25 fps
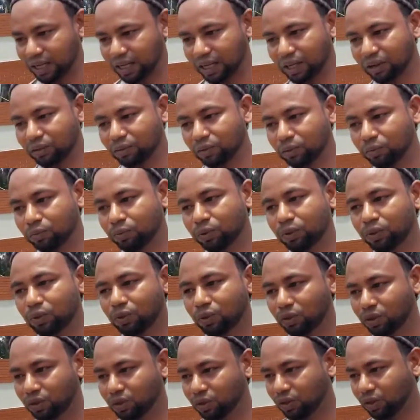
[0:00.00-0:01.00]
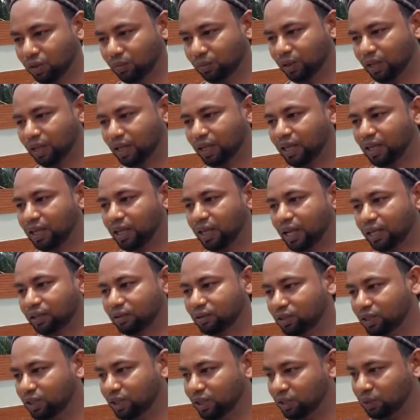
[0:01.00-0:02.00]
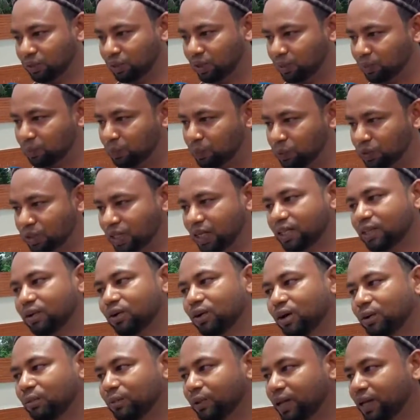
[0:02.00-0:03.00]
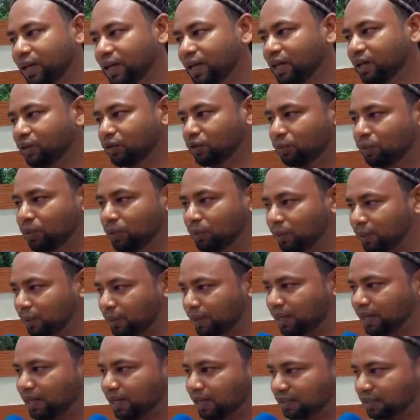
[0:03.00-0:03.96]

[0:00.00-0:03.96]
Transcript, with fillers: গেড়ে উদ্বুদ্ধ করতে হবে একজন শিশুকে বুঝাইতে হবে তুমি বাবা